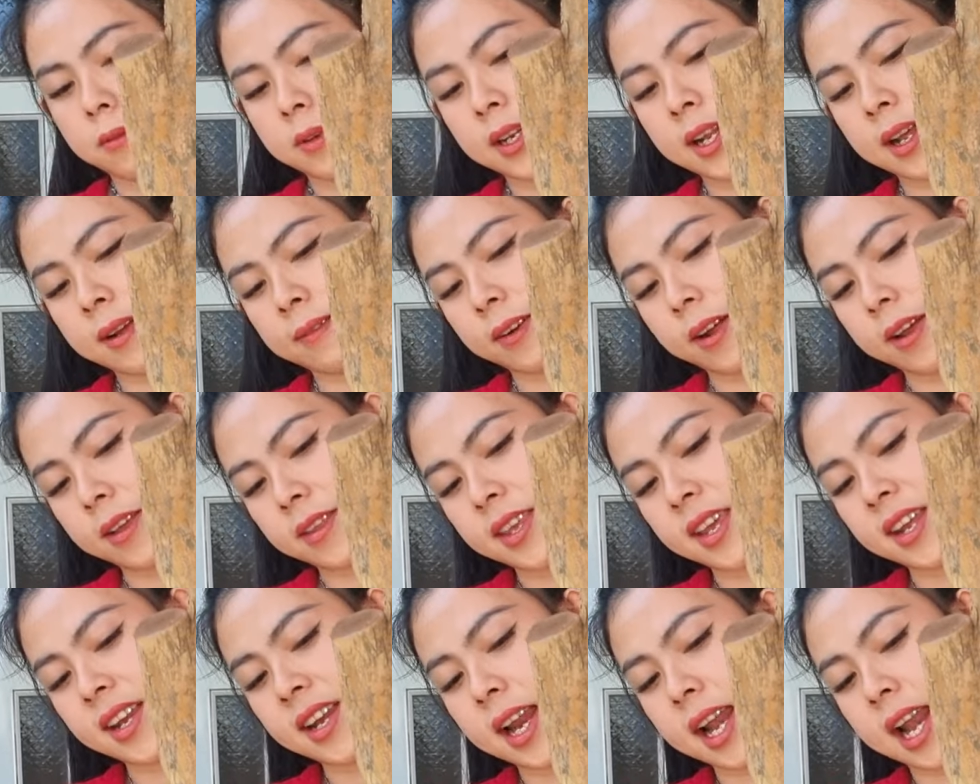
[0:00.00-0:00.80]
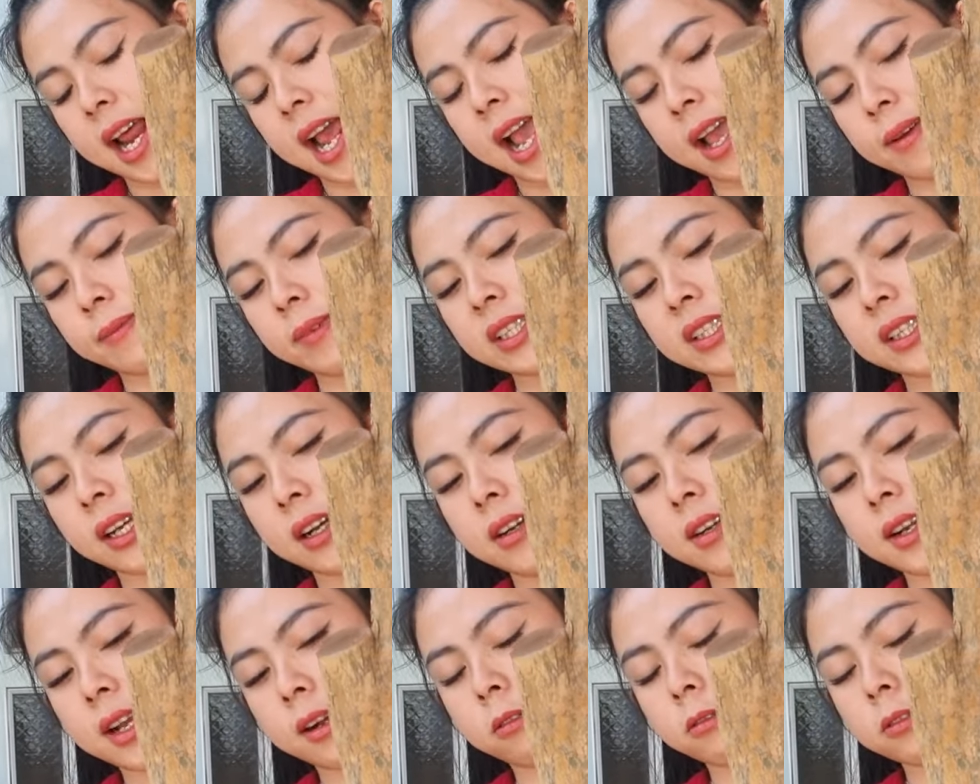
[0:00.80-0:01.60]
năm loại chiếc này là
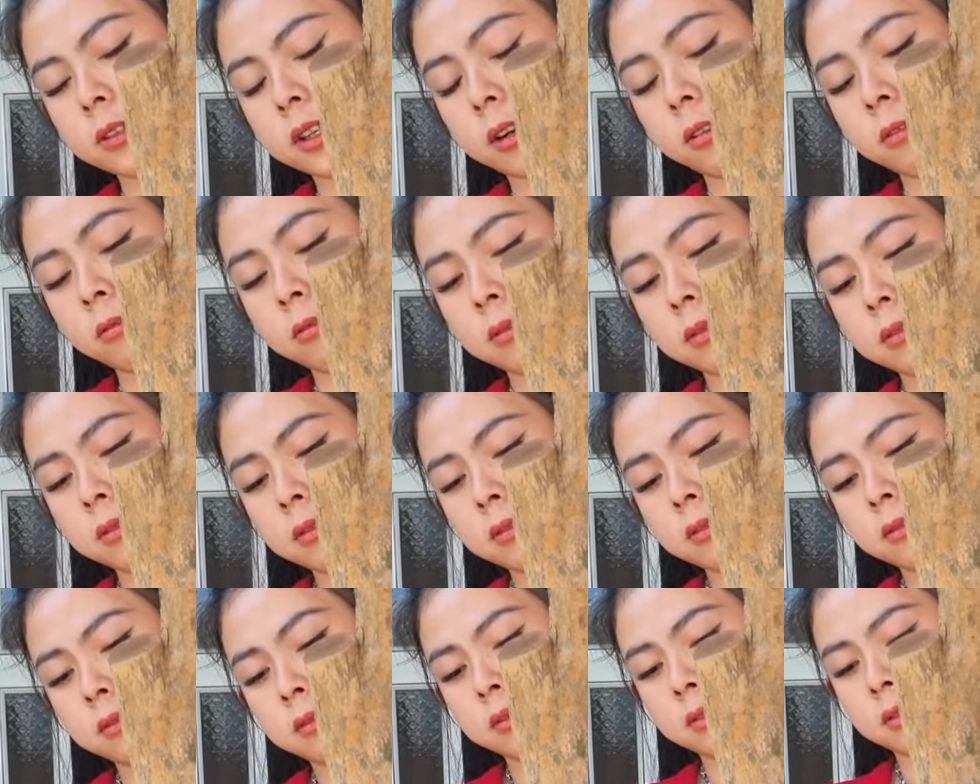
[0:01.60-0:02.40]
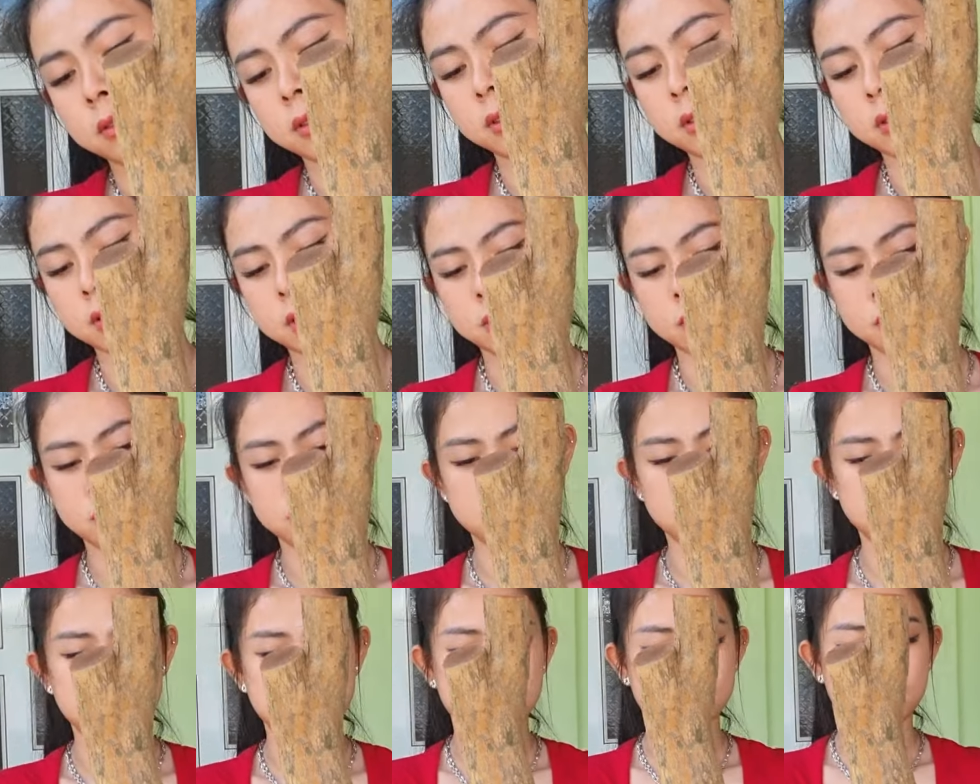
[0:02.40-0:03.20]
24 nha cô chú 24 cho mình
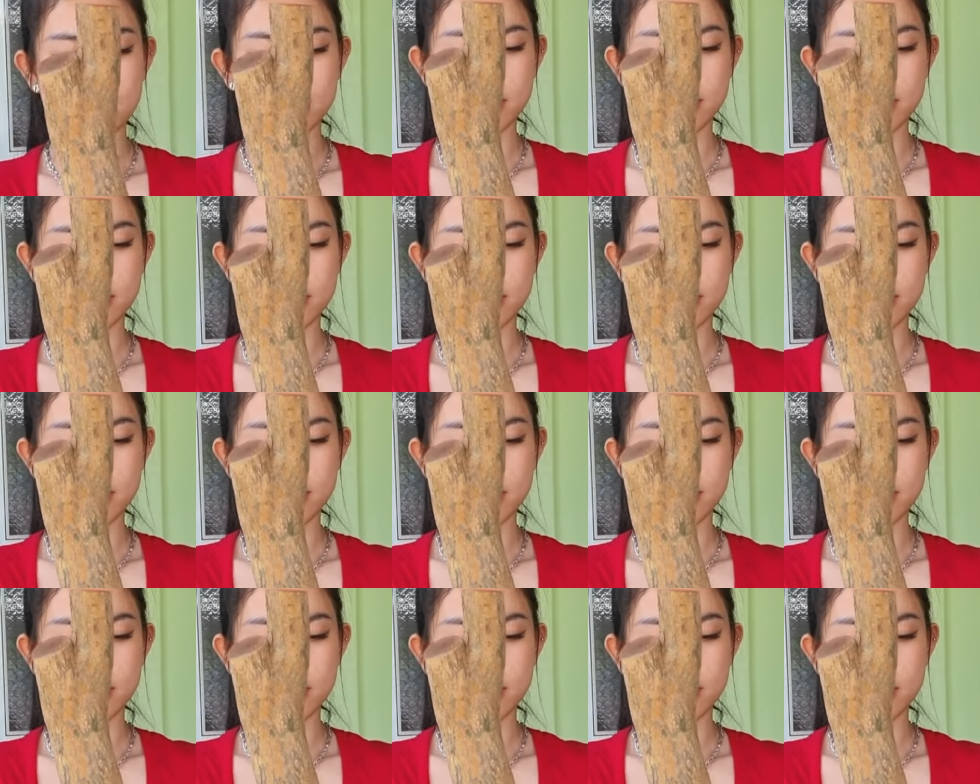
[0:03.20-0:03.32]
thân